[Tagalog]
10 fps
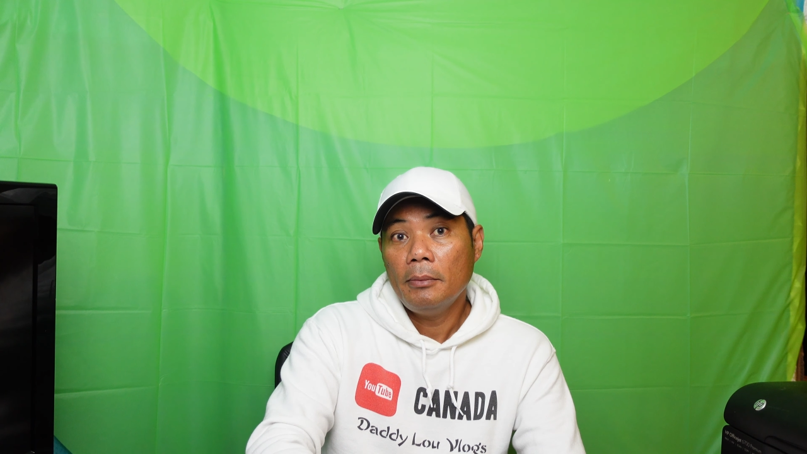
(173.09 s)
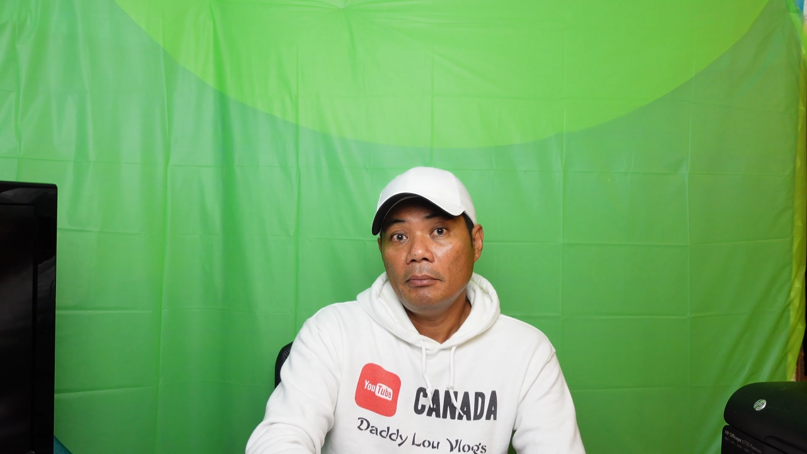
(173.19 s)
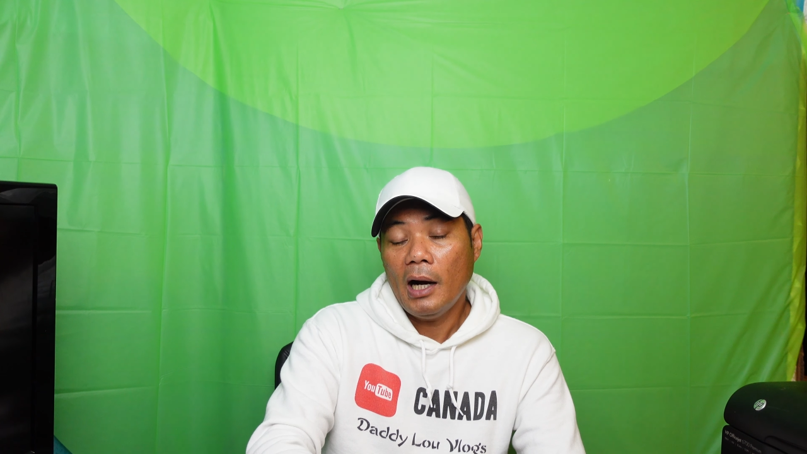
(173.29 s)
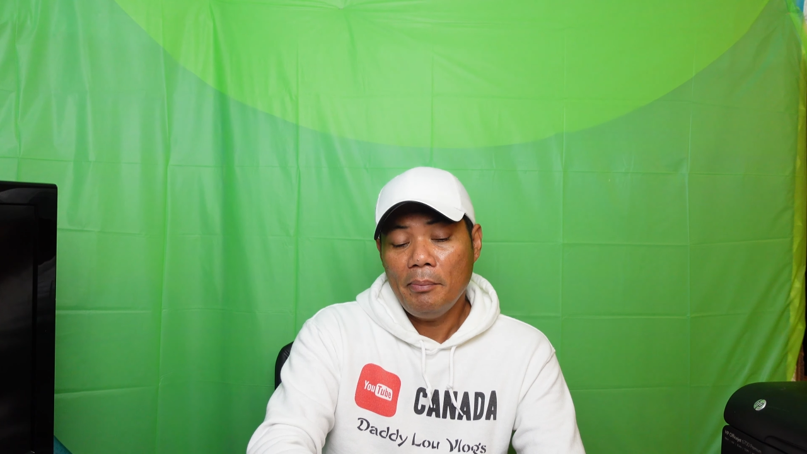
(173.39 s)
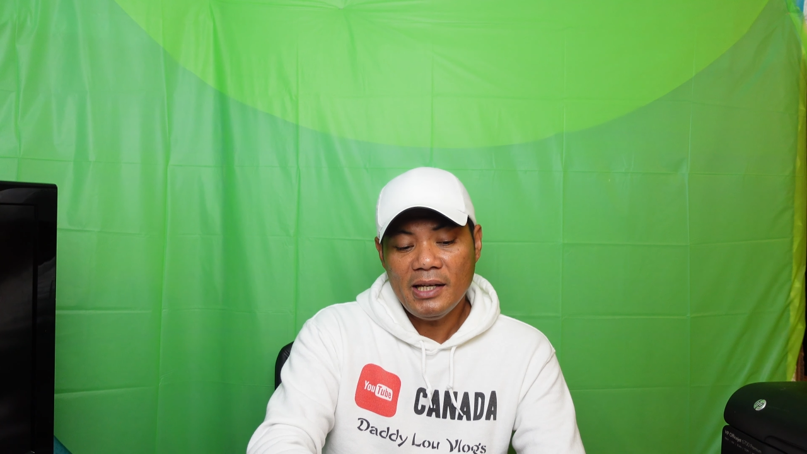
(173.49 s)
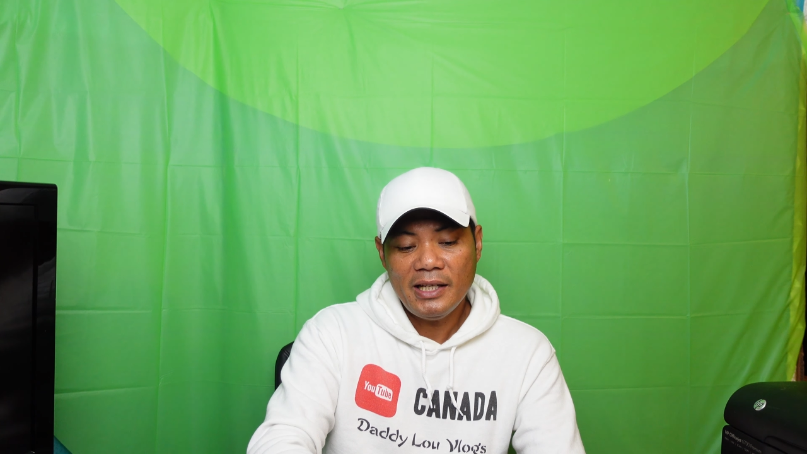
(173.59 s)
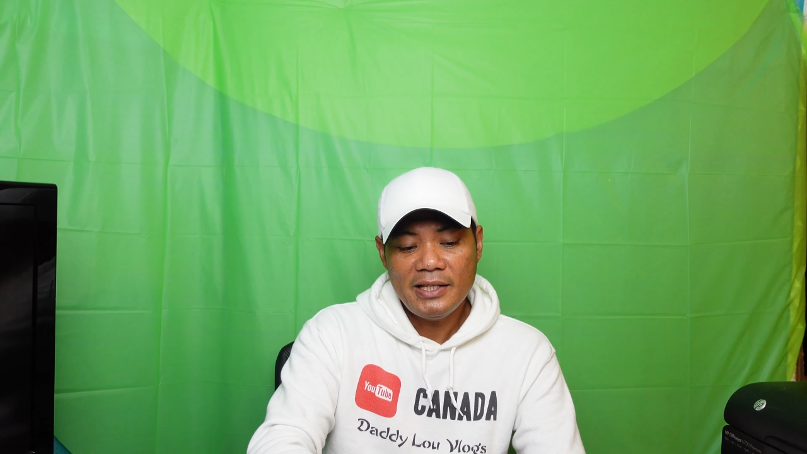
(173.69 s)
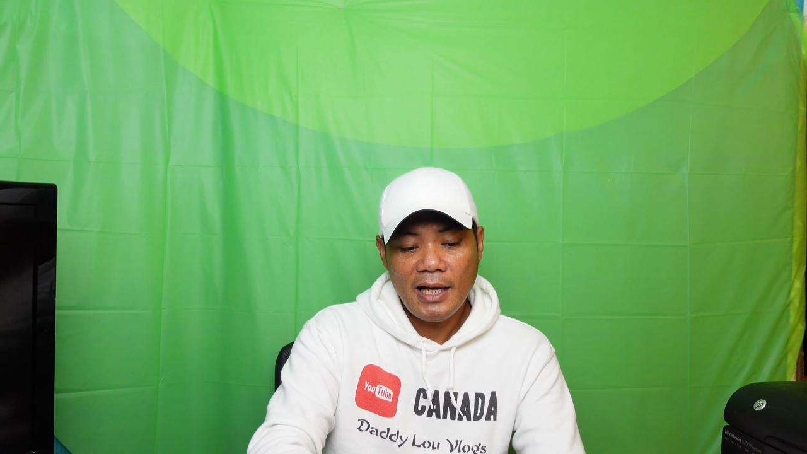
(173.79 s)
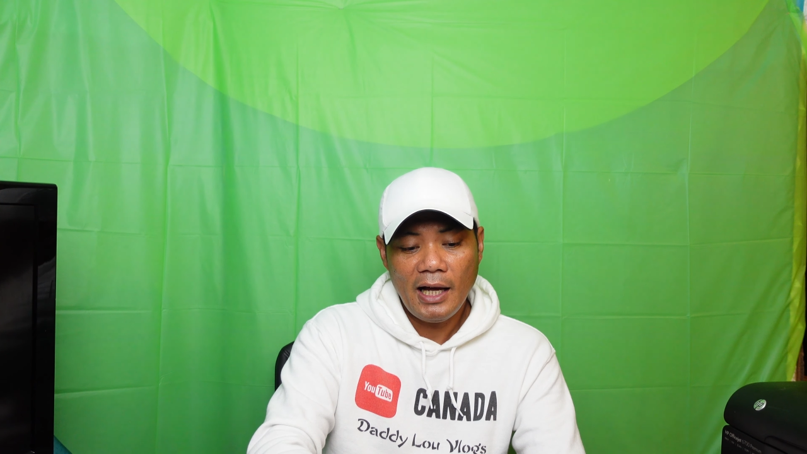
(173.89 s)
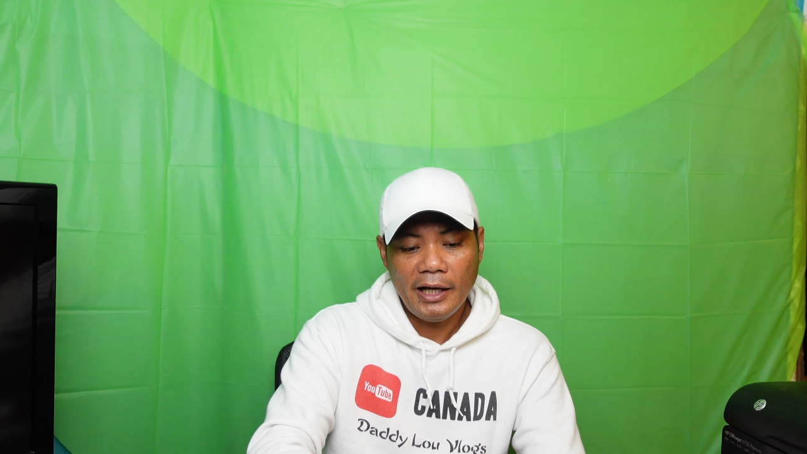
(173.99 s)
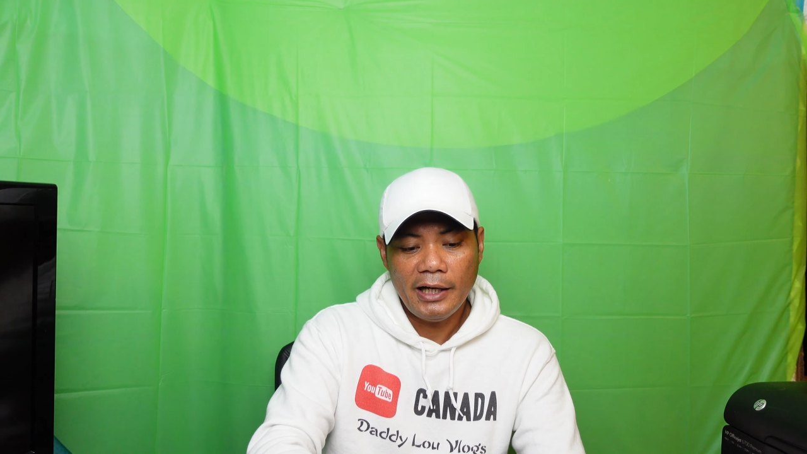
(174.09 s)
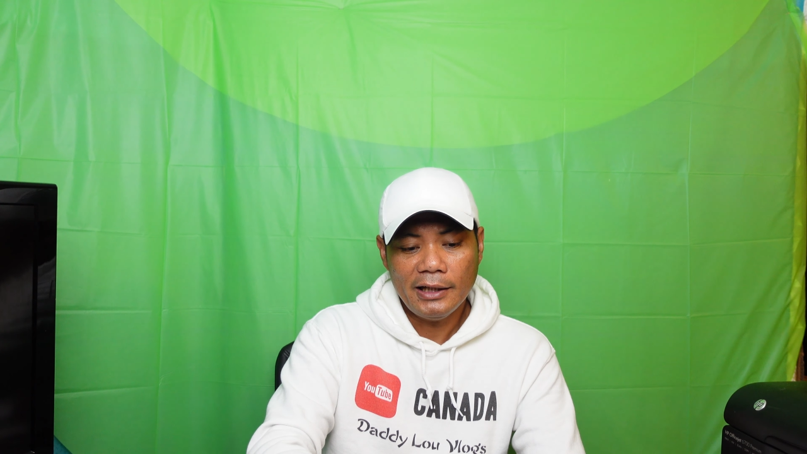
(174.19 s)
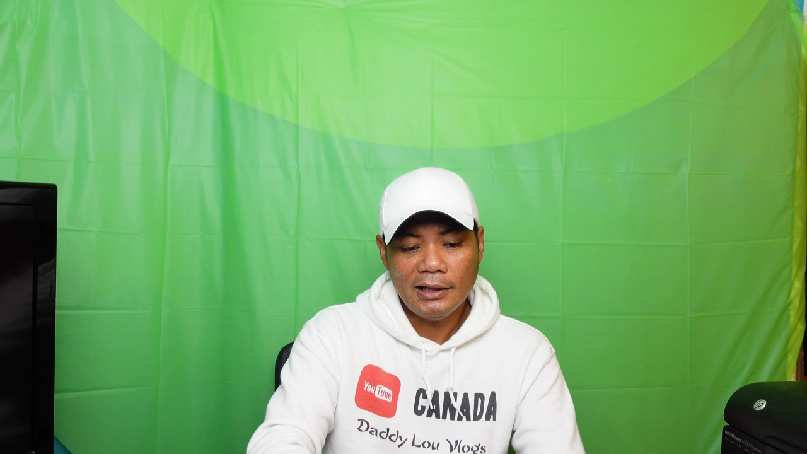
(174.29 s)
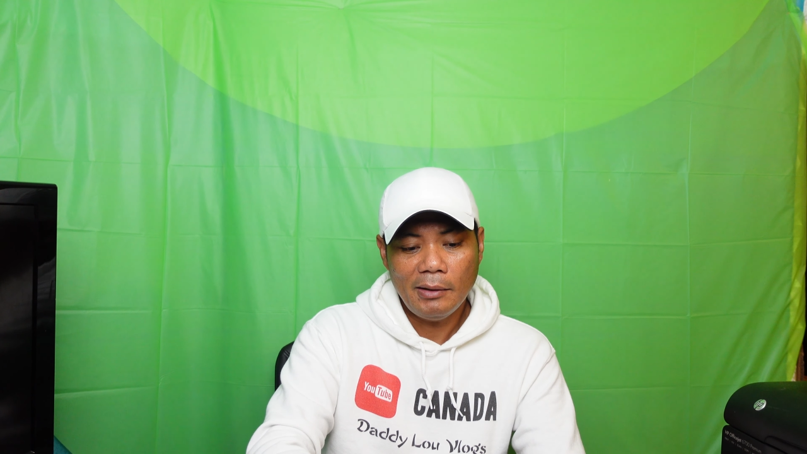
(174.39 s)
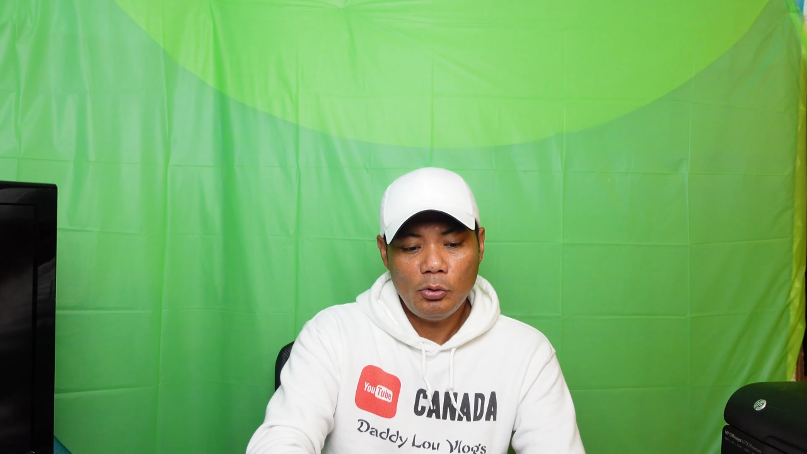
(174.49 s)
mga message sa akin at
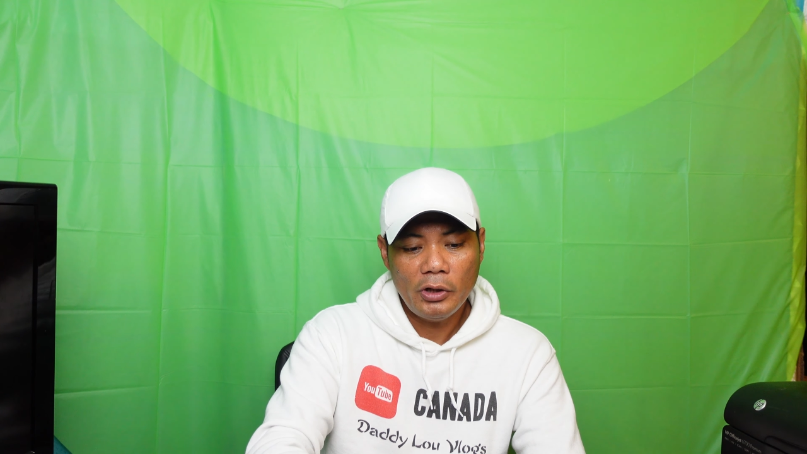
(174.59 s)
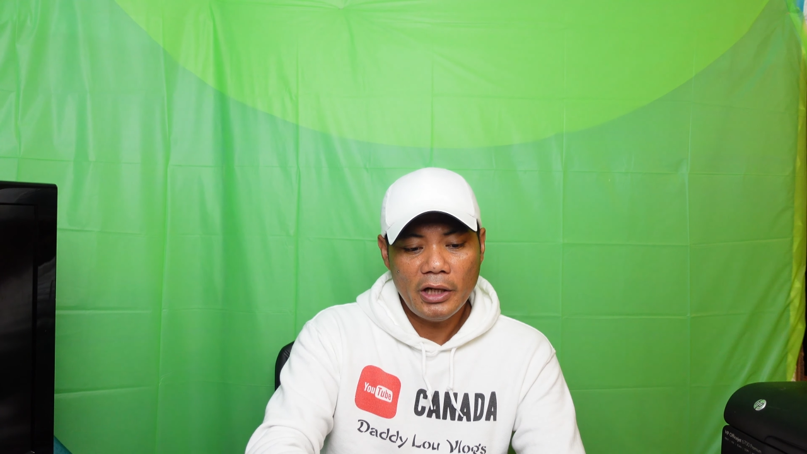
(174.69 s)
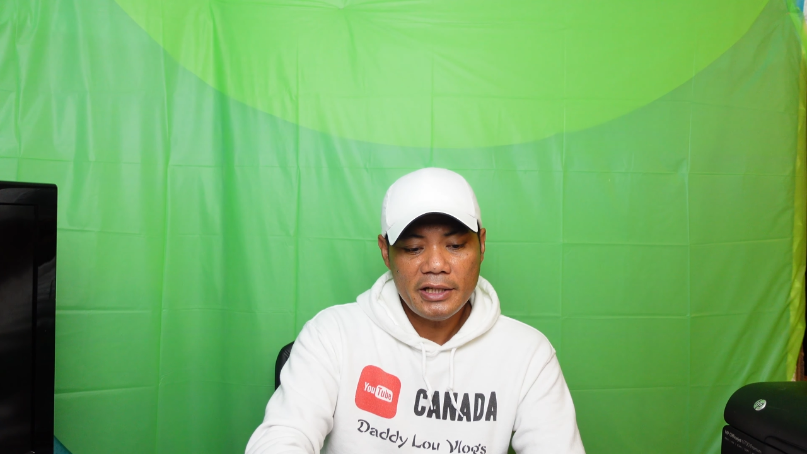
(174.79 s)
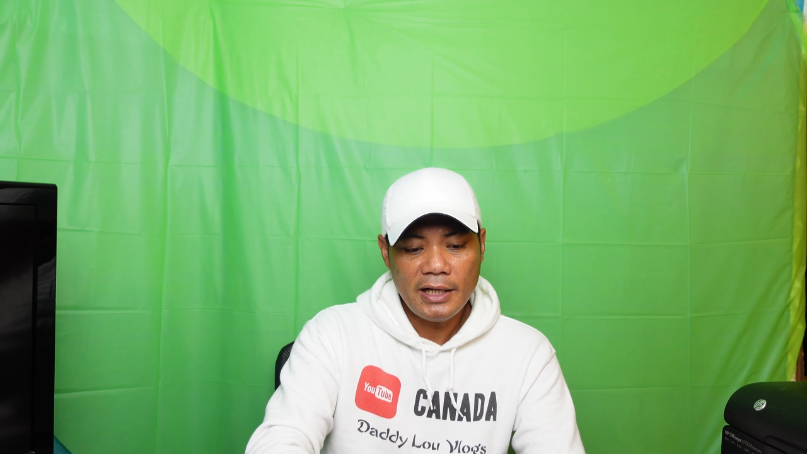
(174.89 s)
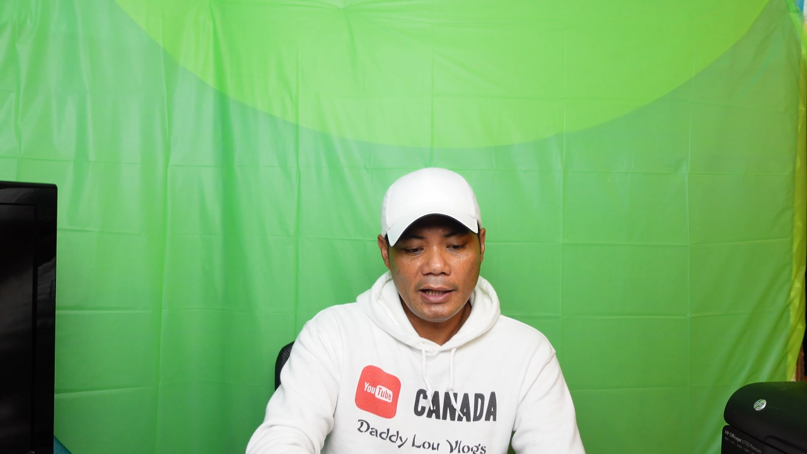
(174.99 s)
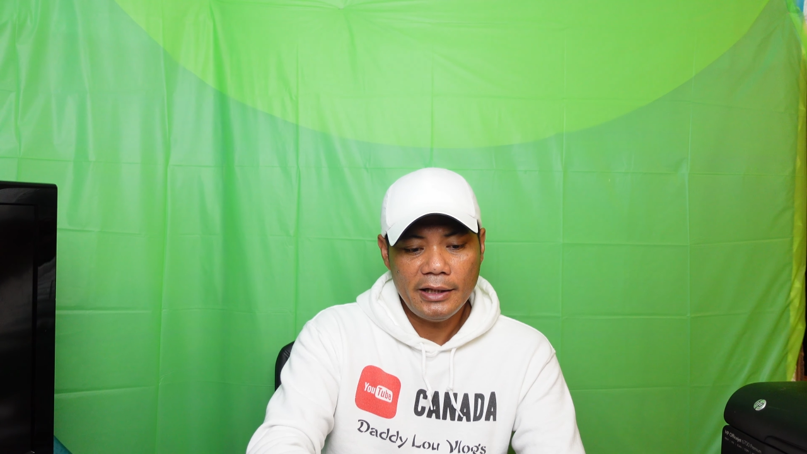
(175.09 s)
natabunan na siya.